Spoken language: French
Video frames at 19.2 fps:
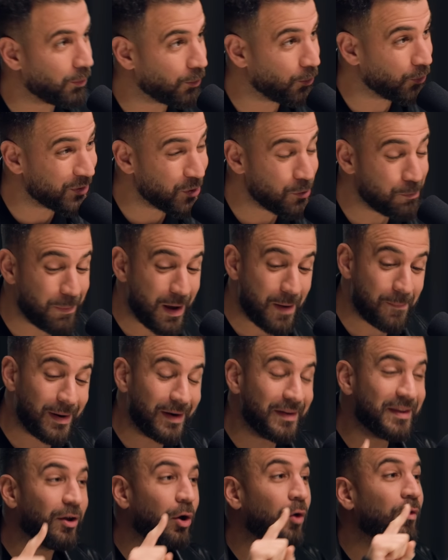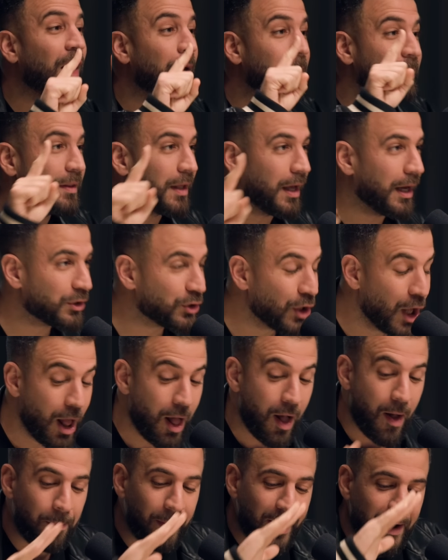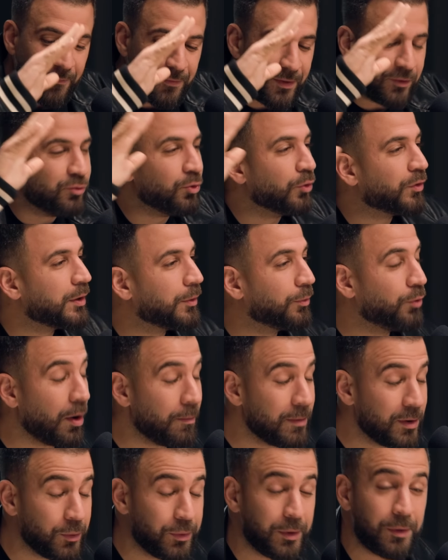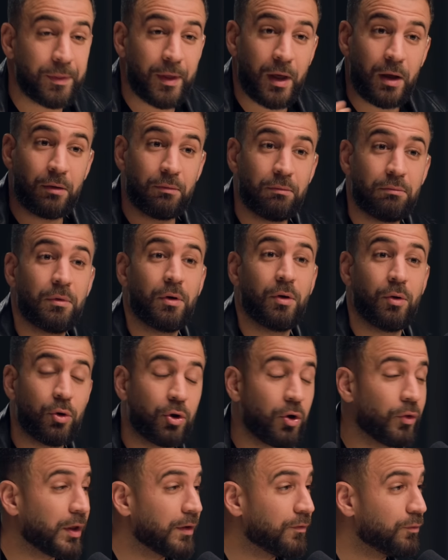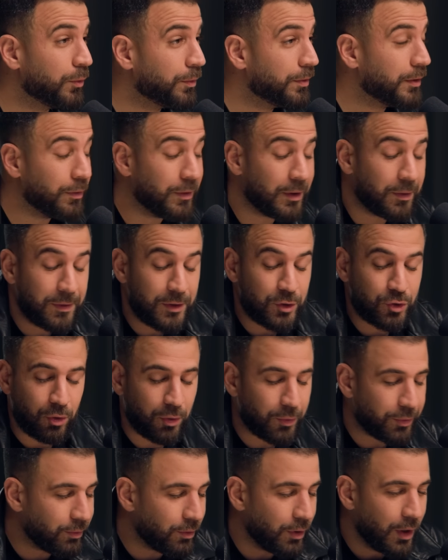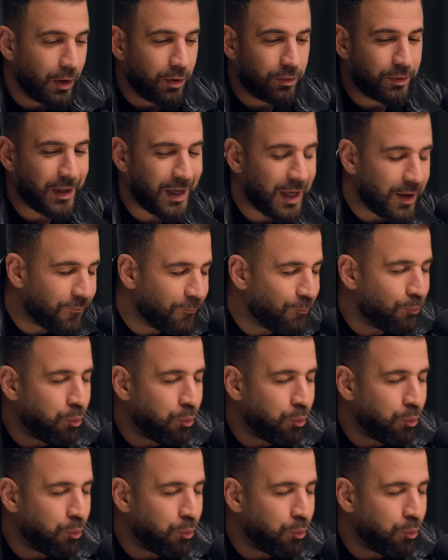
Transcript: se rend compte qu'il y a eu pas mal d'erreurs d'arbitrage. Mhm. Bref, c'est une autre histoire, mais aussi ça. Euh, le code review, c'est des exigences, euh, des rêves